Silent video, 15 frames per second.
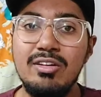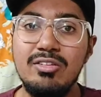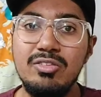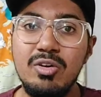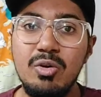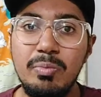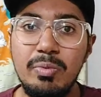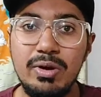సో
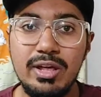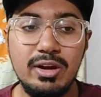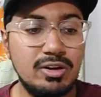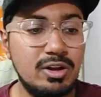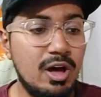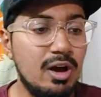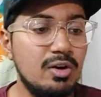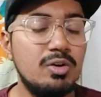ఇప్పుడు నేను
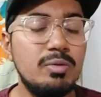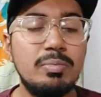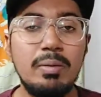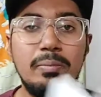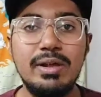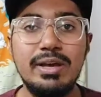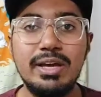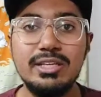టాగూర్
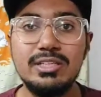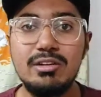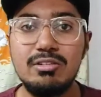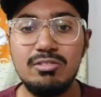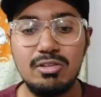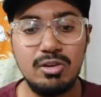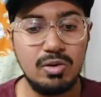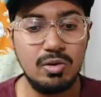
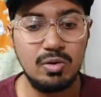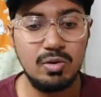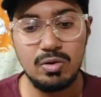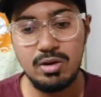పబ్లికేషన్స్లో